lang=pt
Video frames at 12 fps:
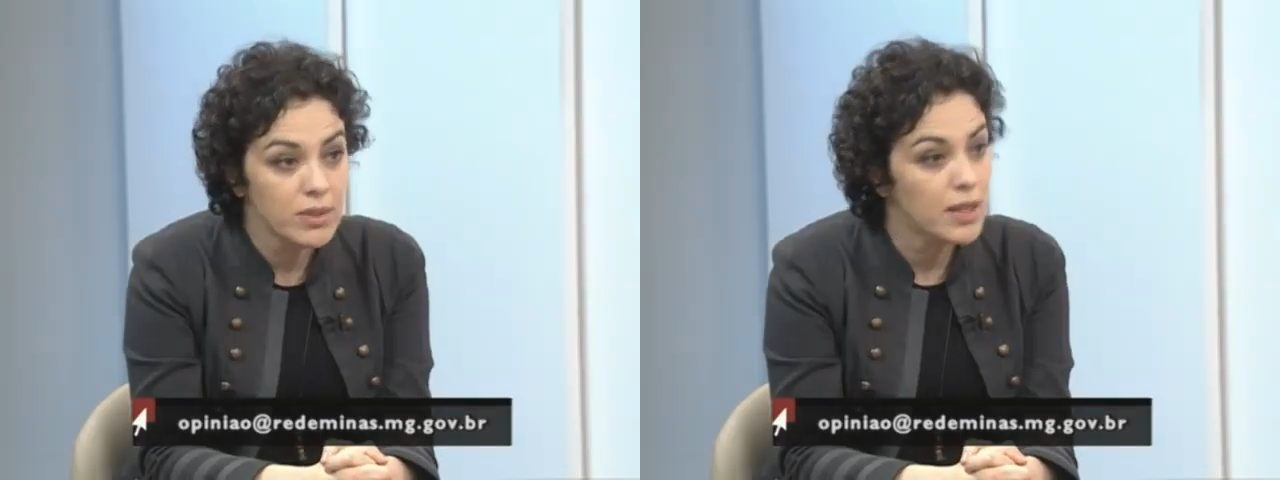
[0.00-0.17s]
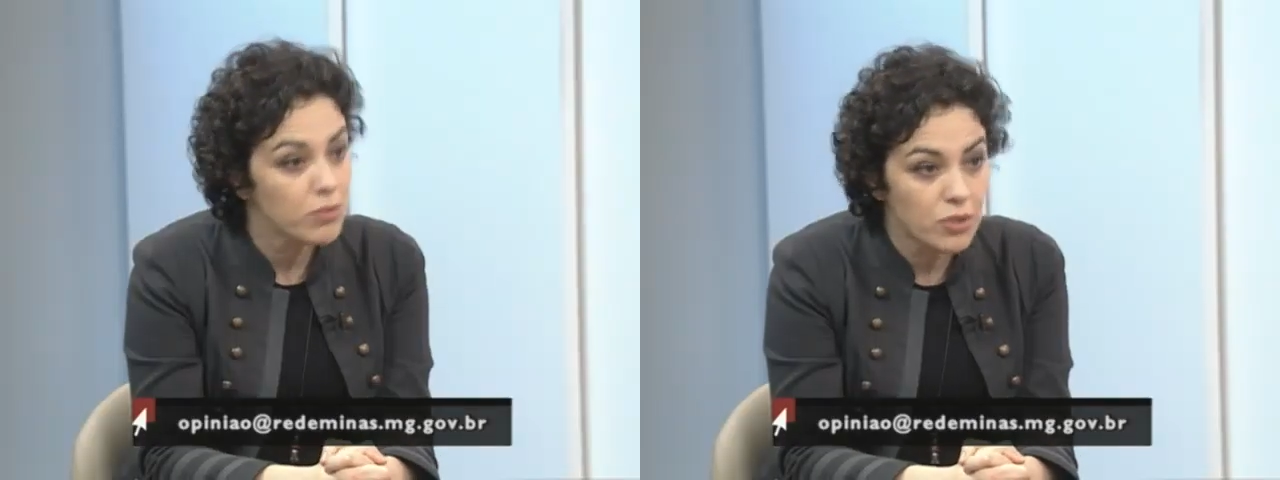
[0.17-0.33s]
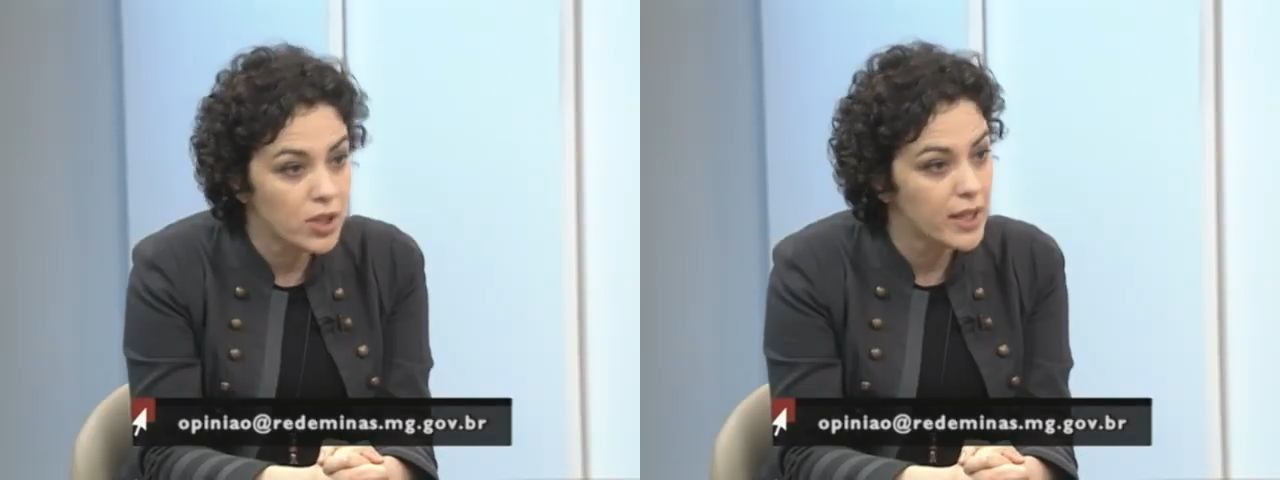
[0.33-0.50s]
da
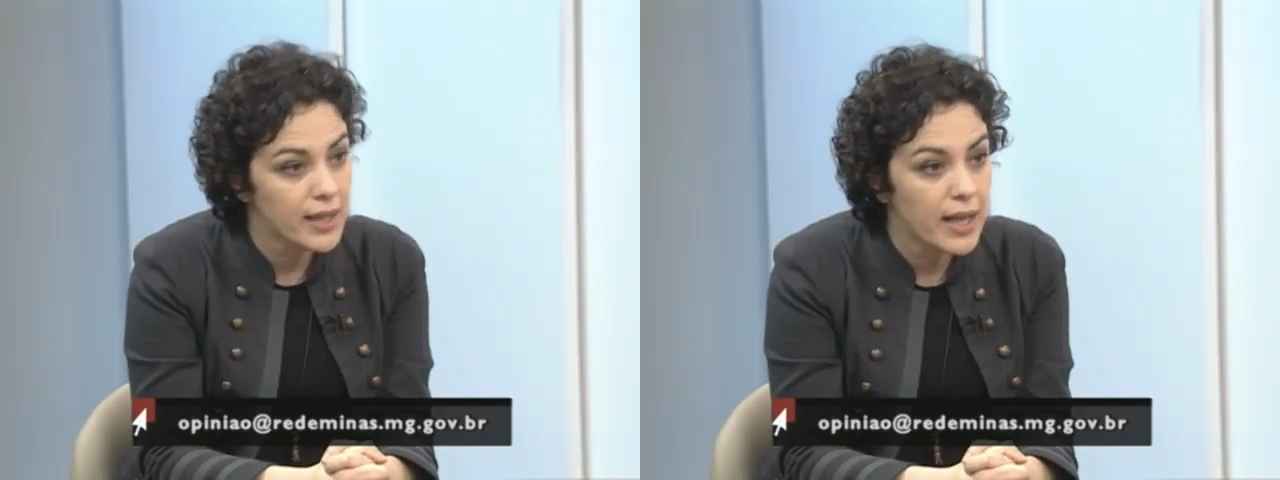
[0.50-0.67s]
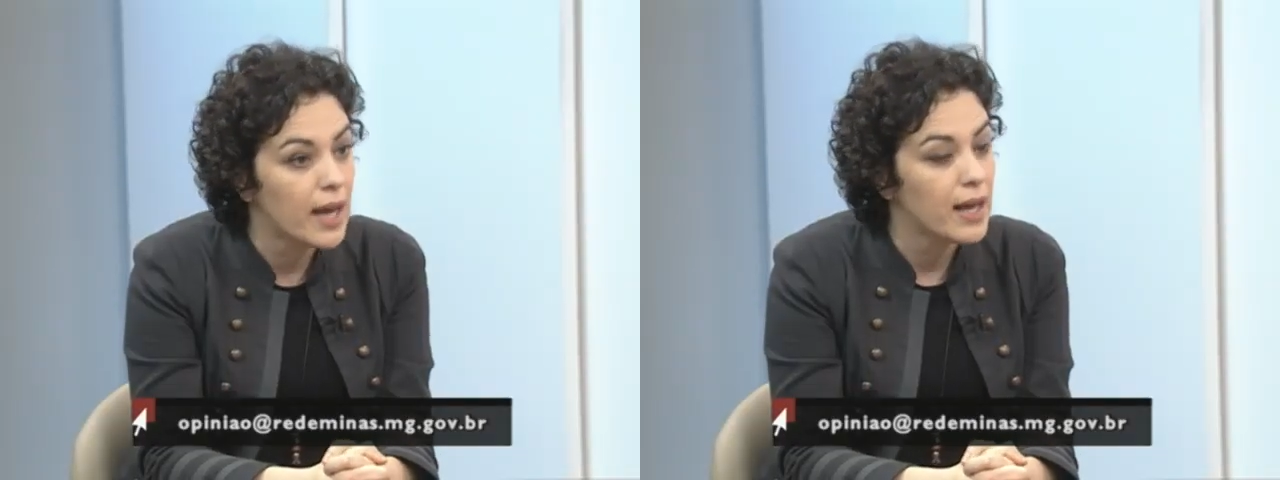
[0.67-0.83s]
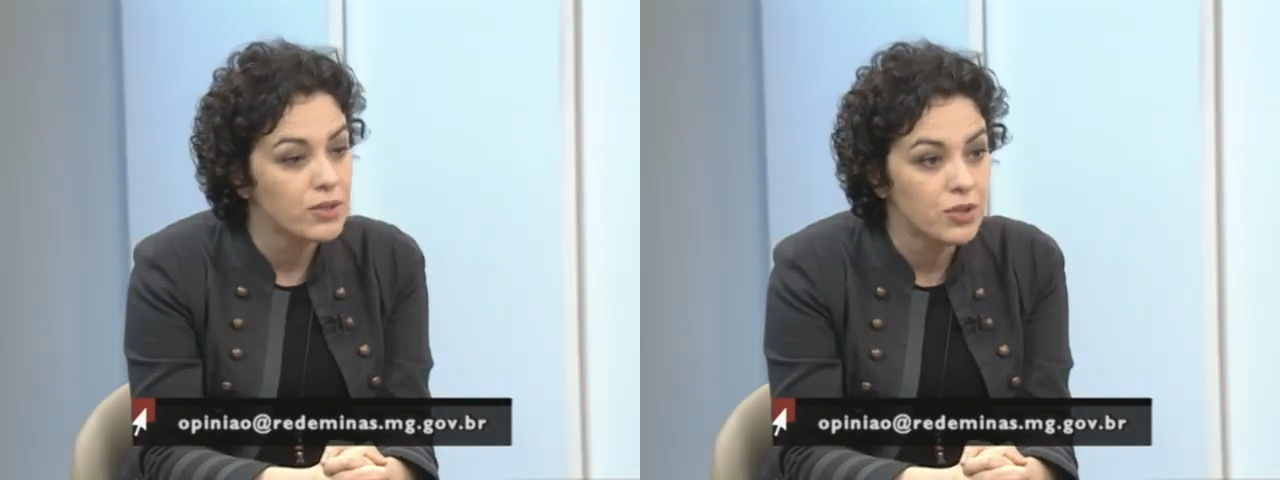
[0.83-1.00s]

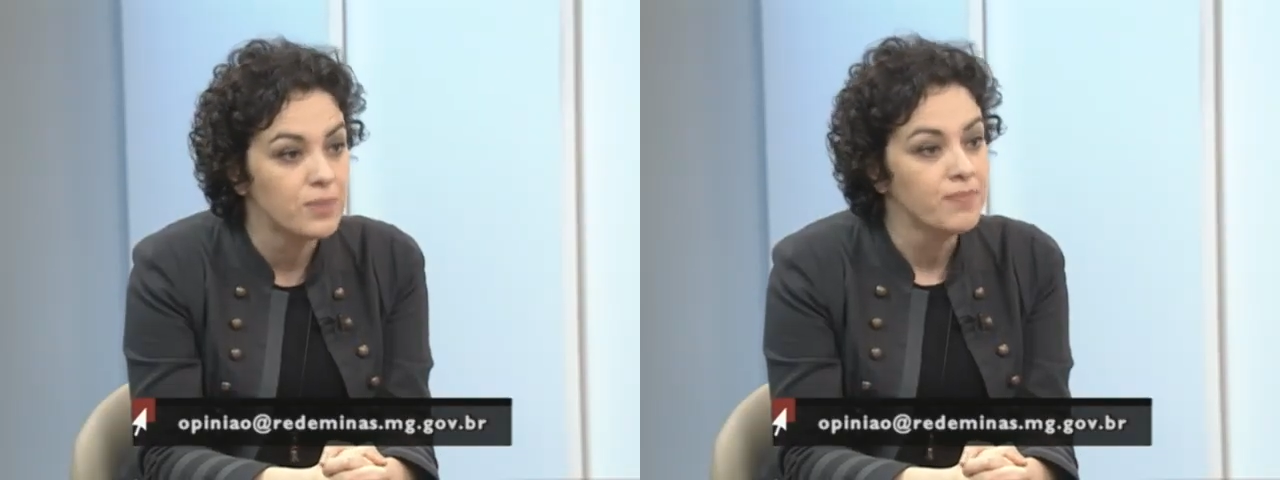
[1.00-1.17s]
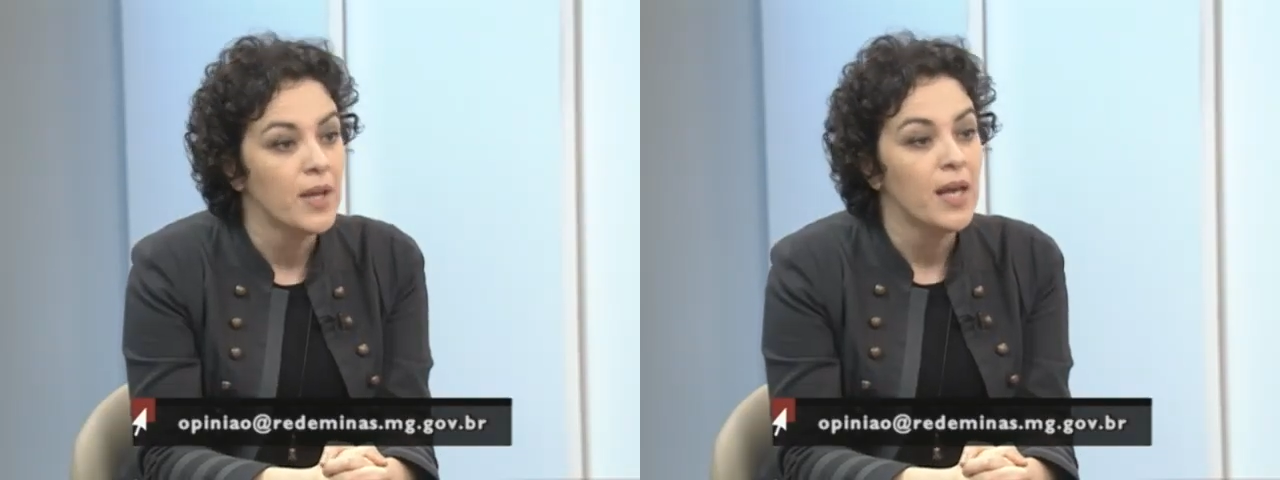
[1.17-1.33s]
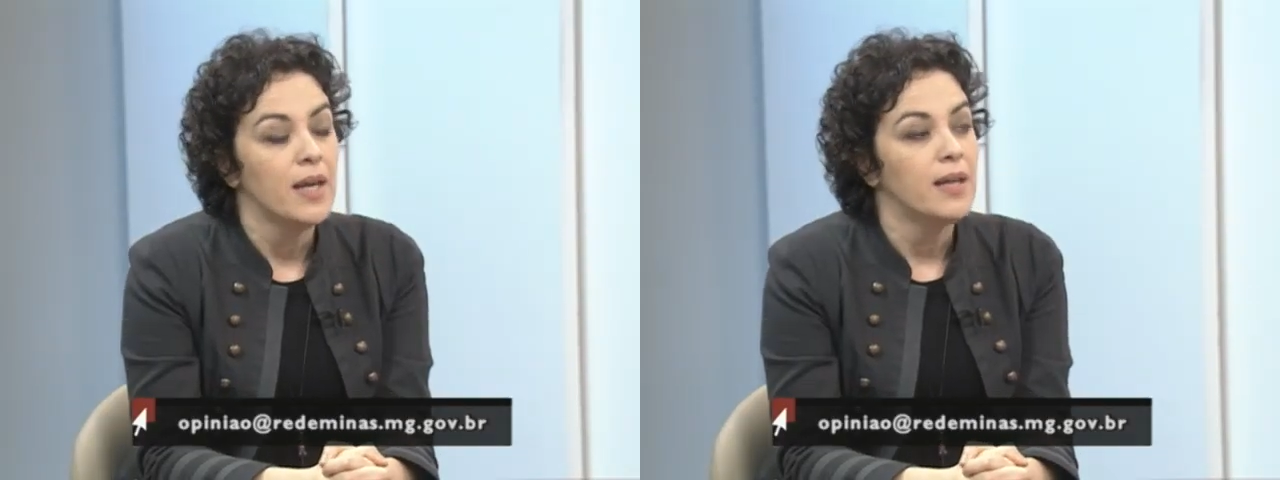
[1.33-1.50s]
utilidade.
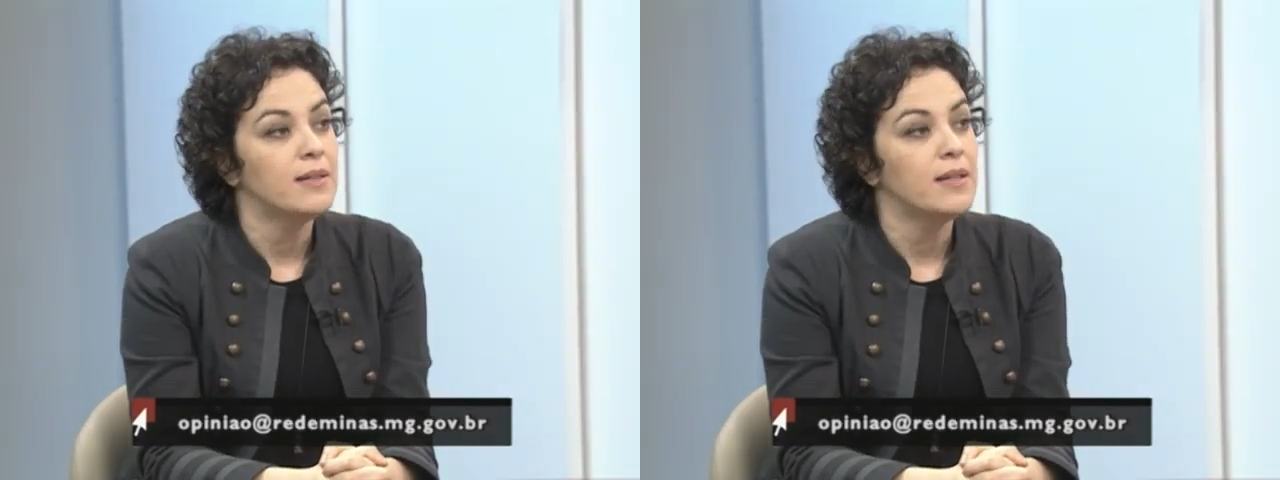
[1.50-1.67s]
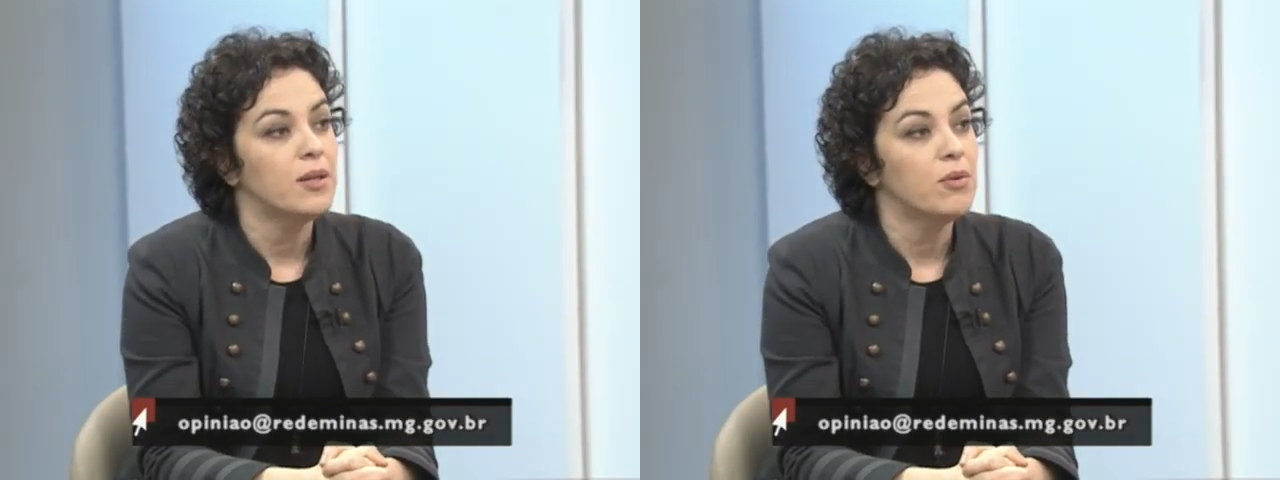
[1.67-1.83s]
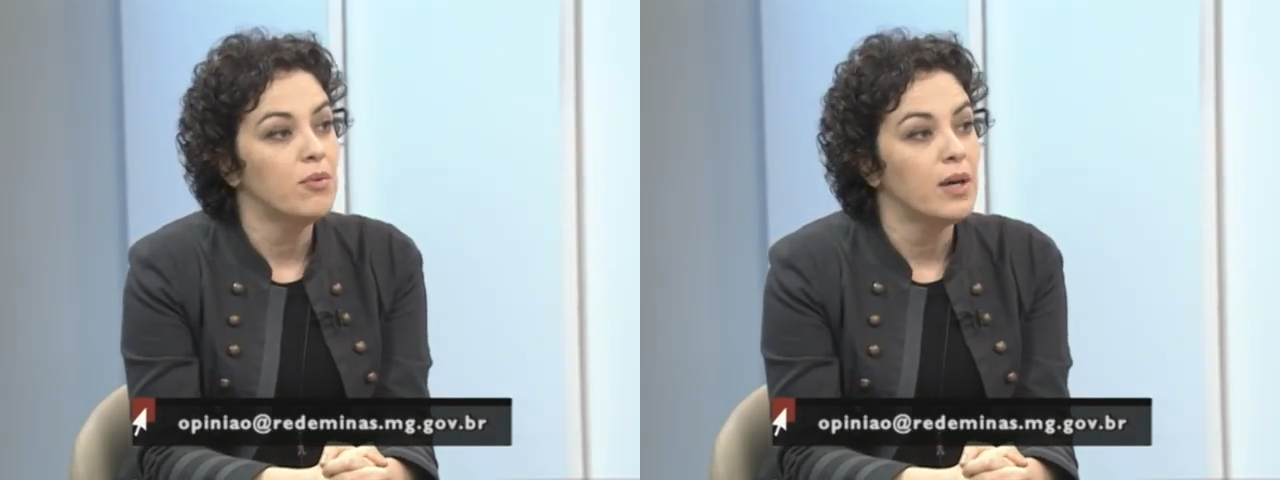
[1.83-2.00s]

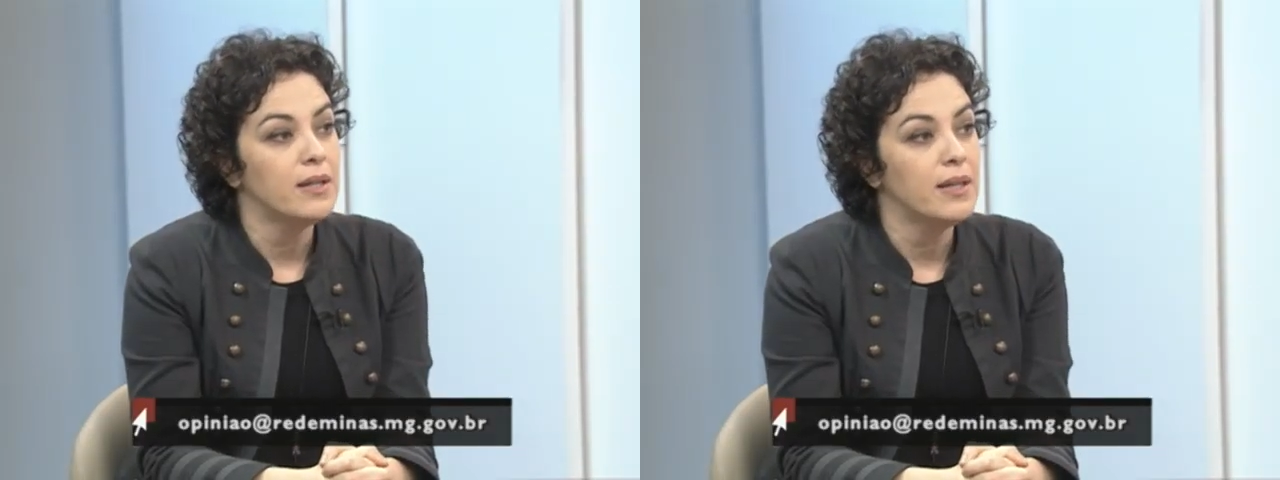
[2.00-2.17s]
Então,